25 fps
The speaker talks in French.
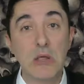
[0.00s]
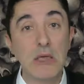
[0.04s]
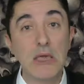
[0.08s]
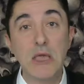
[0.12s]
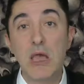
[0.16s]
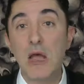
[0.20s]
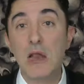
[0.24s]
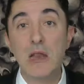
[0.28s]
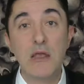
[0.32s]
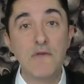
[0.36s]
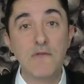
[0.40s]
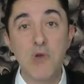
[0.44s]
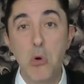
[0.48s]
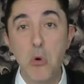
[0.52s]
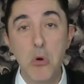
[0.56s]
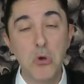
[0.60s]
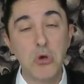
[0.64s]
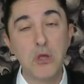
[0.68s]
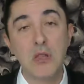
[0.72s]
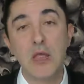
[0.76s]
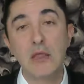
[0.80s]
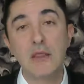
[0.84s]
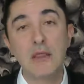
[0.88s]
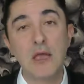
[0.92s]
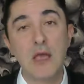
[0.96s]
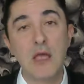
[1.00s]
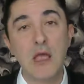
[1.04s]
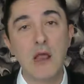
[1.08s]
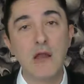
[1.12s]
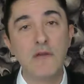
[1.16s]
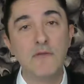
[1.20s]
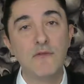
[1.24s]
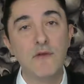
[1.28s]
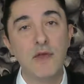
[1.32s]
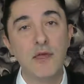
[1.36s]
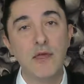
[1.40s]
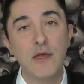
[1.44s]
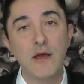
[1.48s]
dans la guerre Elle n'avait aucun intérêt à
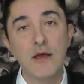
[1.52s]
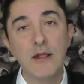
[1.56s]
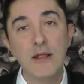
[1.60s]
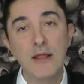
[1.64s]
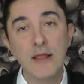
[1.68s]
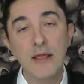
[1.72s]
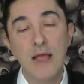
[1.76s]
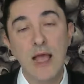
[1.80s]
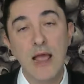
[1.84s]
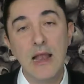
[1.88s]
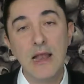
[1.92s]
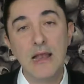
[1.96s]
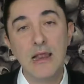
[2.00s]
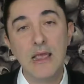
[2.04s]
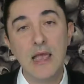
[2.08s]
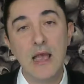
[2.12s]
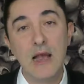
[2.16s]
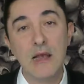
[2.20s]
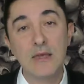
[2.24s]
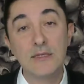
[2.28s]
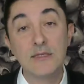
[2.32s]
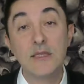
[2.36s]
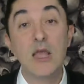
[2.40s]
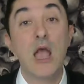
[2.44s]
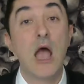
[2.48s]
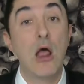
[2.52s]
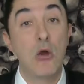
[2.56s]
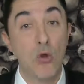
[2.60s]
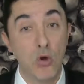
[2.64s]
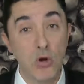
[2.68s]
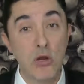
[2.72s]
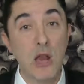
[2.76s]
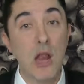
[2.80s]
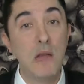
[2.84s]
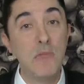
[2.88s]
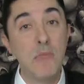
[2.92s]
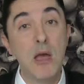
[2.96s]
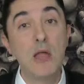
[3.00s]
le faire. Elle y est restée
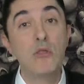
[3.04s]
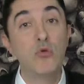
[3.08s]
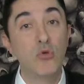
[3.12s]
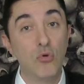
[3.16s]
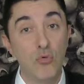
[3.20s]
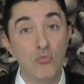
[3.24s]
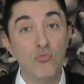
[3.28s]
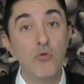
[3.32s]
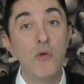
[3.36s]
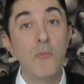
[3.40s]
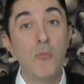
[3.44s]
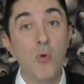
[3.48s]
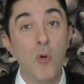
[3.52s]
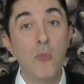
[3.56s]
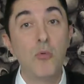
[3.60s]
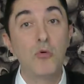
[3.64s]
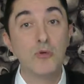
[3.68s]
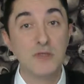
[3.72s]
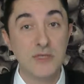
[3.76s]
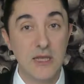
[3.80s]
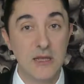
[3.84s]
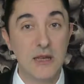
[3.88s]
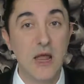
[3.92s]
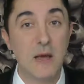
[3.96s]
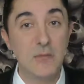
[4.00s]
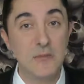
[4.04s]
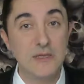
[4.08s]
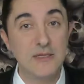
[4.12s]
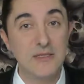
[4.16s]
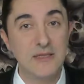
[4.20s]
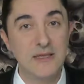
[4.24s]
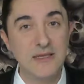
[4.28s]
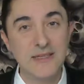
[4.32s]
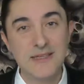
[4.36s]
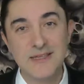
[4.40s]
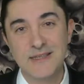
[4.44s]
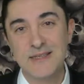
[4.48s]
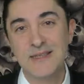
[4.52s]
alors que l'Allemagne lui proposait
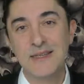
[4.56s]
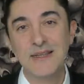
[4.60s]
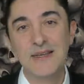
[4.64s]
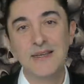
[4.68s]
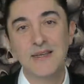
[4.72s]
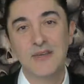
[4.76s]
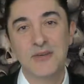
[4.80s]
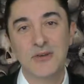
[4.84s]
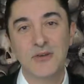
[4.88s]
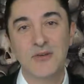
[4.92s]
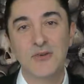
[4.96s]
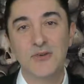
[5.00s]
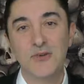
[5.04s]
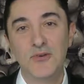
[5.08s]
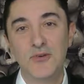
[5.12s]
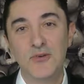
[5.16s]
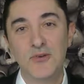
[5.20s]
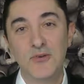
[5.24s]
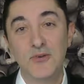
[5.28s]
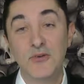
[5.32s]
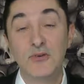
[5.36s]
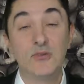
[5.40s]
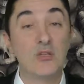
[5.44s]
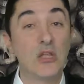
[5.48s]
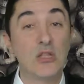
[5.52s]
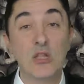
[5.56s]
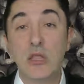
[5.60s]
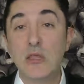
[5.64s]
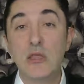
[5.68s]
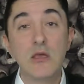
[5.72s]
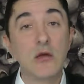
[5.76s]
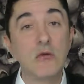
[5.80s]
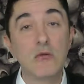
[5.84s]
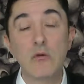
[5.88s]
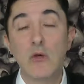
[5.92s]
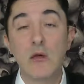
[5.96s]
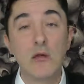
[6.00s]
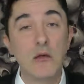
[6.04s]
l'armistice, euh,
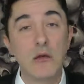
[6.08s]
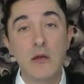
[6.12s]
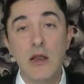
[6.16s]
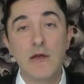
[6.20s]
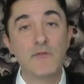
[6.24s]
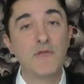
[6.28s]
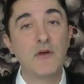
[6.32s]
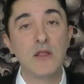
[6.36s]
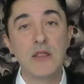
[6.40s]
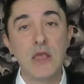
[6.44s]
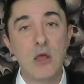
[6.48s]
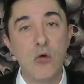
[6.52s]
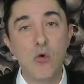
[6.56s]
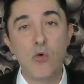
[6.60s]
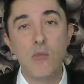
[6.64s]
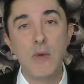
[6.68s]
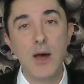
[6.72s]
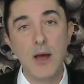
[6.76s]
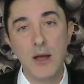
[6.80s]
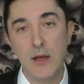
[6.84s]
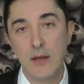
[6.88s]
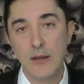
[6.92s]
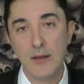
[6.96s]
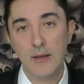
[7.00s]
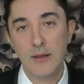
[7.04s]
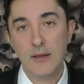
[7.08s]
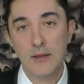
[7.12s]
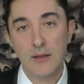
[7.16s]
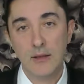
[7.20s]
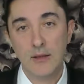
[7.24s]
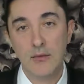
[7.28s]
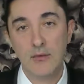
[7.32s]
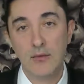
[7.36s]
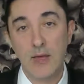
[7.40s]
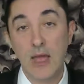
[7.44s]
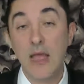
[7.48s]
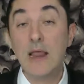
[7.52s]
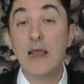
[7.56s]
c'est-à-dire la, fin des combats.
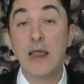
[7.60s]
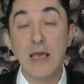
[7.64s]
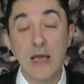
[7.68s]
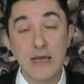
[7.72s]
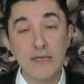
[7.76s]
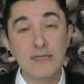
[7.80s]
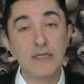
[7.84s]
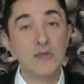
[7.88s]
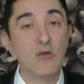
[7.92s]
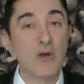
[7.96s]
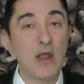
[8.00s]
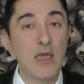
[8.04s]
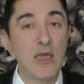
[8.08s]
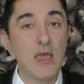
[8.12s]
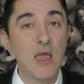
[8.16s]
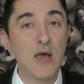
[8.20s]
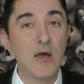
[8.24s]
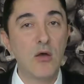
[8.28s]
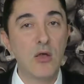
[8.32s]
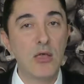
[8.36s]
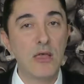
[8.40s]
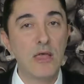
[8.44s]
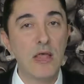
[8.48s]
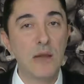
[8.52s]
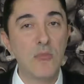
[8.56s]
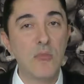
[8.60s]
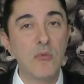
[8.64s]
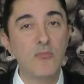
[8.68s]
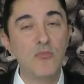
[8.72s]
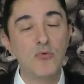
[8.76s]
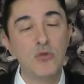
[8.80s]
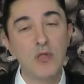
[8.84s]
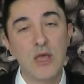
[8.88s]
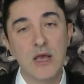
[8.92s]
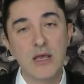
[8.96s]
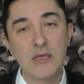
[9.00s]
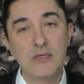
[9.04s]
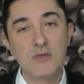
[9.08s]
Euh, elle est restée dans la guerre également
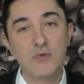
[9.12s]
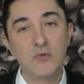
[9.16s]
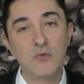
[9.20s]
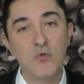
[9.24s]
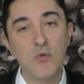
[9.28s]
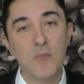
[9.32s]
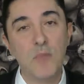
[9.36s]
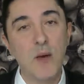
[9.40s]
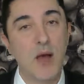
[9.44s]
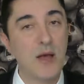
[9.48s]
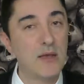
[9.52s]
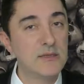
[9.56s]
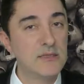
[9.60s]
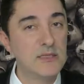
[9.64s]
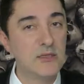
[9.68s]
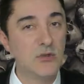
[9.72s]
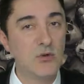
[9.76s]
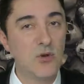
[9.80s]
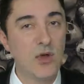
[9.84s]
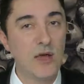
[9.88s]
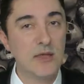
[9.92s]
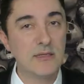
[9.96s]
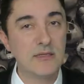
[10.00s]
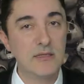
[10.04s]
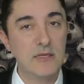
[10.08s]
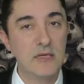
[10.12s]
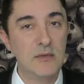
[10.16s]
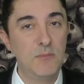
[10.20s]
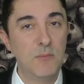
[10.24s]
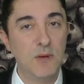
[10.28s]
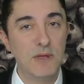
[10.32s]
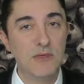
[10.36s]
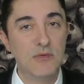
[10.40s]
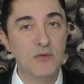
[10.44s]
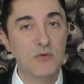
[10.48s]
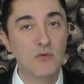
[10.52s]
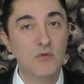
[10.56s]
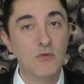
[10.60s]
pour des raisons de parasitocratie,
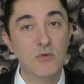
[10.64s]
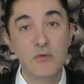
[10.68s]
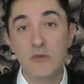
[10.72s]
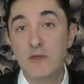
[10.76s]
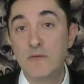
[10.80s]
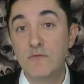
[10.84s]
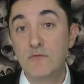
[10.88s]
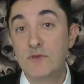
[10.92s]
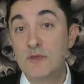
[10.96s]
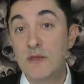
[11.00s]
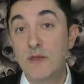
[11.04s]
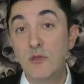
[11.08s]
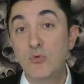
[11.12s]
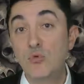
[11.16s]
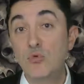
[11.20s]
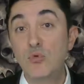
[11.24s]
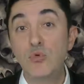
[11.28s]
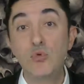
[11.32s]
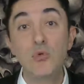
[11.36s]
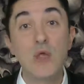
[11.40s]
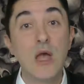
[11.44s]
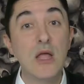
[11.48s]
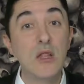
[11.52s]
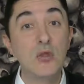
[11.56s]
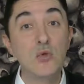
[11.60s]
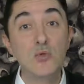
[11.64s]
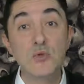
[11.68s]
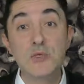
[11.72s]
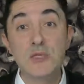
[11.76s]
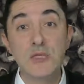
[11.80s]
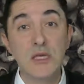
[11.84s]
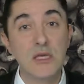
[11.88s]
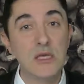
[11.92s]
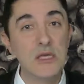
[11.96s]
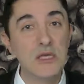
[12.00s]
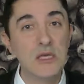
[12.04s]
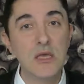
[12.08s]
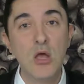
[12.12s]
parce que vous avez toute une
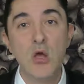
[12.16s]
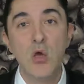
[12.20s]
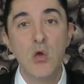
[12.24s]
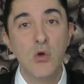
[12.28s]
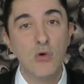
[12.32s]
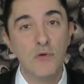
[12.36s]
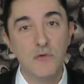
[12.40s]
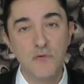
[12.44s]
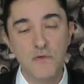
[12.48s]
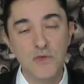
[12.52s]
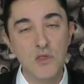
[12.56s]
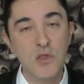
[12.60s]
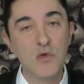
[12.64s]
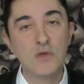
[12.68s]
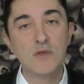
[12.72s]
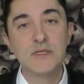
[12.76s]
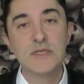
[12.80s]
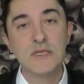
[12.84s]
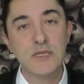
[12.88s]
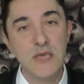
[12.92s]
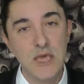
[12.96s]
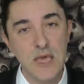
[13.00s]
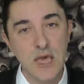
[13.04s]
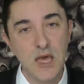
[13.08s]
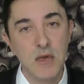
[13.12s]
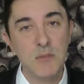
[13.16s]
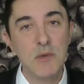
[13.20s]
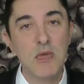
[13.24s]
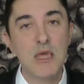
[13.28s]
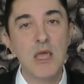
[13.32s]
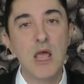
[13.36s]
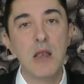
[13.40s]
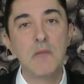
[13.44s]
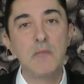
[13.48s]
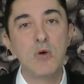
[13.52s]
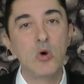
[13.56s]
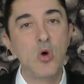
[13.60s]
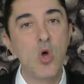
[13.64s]
industrie financière, mais
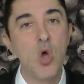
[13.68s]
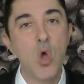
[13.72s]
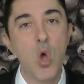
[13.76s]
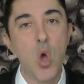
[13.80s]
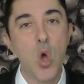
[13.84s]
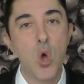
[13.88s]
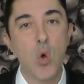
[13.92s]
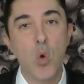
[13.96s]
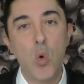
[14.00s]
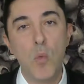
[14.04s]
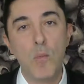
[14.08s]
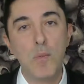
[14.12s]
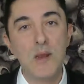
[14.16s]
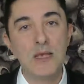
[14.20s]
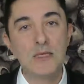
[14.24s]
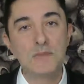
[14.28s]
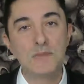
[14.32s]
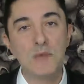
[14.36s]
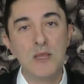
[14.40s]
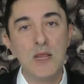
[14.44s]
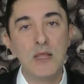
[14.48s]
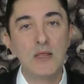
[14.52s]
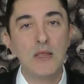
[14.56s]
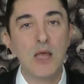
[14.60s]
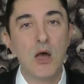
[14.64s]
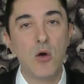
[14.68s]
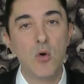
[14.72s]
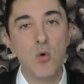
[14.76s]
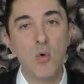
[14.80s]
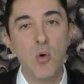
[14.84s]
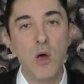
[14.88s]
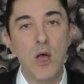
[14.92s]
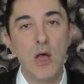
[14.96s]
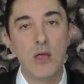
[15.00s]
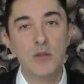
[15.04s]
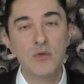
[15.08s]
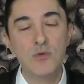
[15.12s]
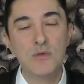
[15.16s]
également un complexe
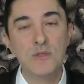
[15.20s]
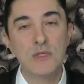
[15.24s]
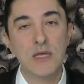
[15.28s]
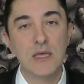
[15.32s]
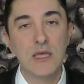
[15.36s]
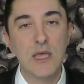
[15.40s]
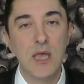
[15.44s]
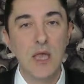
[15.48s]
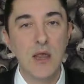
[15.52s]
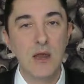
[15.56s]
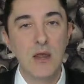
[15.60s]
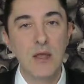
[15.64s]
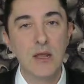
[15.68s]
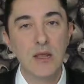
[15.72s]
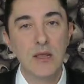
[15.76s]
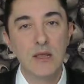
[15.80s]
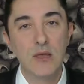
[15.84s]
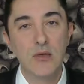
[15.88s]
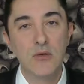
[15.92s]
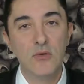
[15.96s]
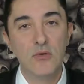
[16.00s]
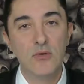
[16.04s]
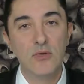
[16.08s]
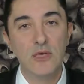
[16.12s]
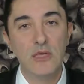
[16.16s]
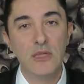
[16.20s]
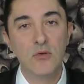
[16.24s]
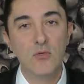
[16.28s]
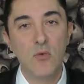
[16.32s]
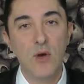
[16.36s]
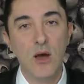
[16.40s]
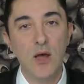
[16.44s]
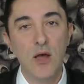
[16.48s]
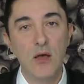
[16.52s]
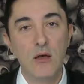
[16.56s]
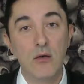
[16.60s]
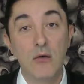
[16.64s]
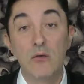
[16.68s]
militaro-industriel qui
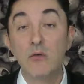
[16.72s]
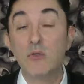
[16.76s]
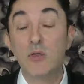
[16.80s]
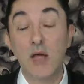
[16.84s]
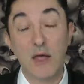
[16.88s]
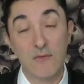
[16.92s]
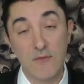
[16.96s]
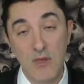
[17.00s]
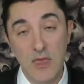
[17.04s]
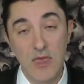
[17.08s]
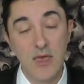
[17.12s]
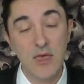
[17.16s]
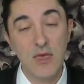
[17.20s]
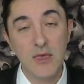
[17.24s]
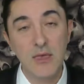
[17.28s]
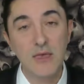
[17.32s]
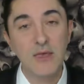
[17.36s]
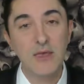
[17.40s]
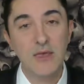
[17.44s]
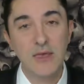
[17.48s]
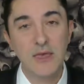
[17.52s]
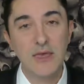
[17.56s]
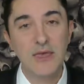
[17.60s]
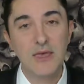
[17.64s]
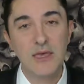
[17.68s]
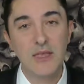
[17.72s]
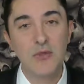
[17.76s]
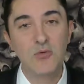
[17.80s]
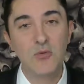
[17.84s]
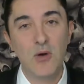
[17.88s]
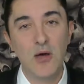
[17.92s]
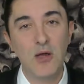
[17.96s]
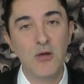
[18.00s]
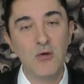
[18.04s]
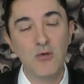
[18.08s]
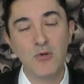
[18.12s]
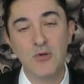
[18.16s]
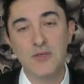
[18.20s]
doit travailler et qui
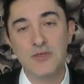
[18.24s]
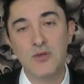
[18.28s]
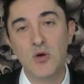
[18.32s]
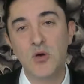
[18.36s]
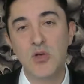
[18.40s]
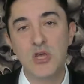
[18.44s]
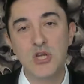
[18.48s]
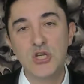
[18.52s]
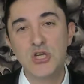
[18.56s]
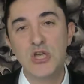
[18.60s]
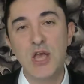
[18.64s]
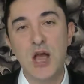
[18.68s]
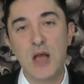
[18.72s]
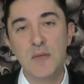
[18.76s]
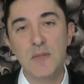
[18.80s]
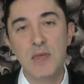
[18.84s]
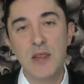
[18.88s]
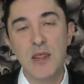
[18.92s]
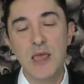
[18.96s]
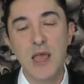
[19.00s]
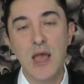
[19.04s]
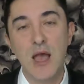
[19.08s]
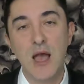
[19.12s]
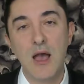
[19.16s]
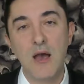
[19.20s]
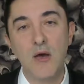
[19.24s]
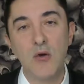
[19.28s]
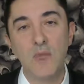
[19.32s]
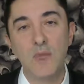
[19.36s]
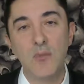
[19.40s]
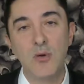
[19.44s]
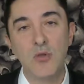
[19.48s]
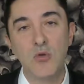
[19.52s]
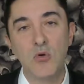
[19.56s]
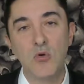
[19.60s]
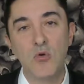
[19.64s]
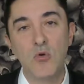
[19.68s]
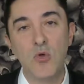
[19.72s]
doit s'enrichir à milliards
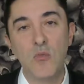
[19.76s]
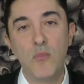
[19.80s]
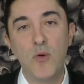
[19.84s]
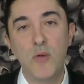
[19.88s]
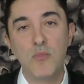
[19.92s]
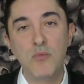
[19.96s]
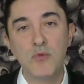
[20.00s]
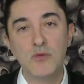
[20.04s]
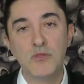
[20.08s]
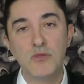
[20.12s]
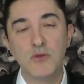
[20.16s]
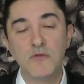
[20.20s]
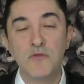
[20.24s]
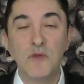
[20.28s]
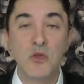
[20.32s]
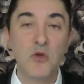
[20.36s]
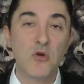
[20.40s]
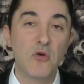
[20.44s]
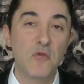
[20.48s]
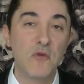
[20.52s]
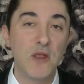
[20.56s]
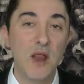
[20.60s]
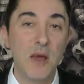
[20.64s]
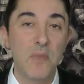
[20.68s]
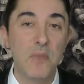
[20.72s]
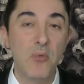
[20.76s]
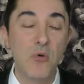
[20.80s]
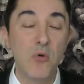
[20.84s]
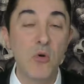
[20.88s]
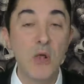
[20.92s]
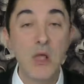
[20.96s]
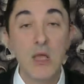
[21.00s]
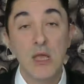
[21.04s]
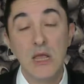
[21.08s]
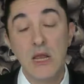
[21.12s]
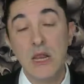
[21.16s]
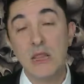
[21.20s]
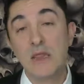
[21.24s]
pendant que le peuple se fait crever la peau.
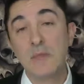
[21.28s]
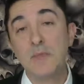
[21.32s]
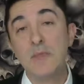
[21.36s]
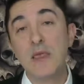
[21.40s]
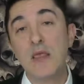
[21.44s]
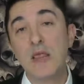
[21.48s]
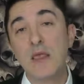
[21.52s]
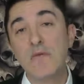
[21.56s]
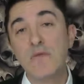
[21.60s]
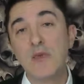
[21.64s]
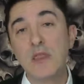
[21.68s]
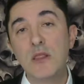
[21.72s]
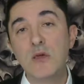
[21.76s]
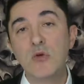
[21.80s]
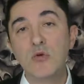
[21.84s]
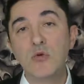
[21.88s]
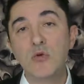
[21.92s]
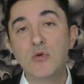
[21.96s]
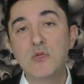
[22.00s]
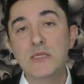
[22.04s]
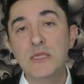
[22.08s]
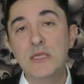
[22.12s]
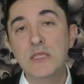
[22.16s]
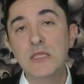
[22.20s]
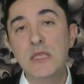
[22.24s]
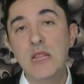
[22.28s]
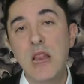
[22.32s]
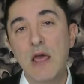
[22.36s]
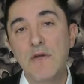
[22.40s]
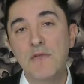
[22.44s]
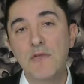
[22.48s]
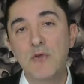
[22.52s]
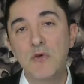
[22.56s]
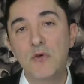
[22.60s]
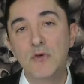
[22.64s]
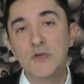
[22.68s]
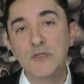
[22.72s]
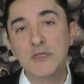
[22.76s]
Il est bien évident que si ni la
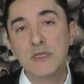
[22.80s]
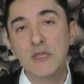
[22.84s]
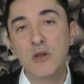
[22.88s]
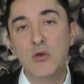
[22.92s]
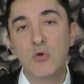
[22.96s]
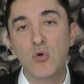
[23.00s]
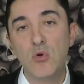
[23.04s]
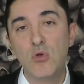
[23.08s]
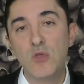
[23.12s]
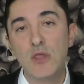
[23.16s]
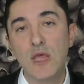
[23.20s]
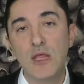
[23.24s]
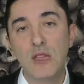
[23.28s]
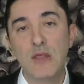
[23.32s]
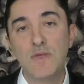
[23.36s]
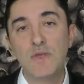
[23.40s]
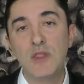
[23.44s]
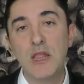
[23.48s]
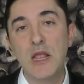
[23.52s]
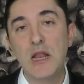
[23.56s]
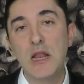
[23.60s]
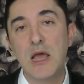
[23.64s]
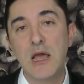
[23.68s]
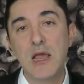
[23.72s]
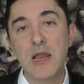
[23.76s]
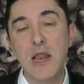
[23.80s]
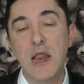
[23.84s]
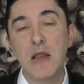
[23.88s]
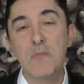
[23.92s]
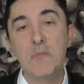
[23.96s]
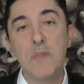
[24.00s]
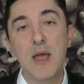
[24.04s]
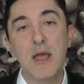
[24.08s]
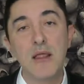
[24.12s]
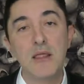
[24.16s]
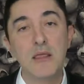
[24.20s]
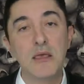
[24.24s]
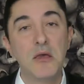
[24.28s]
France ni l'Angleterre n'avaient déclaré
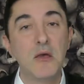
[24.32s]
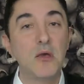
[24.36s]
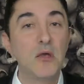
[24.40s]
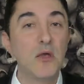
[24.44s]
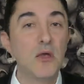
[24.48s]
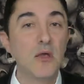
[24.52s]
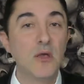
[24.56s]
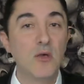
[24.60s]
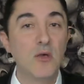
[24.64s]
l'Allemagne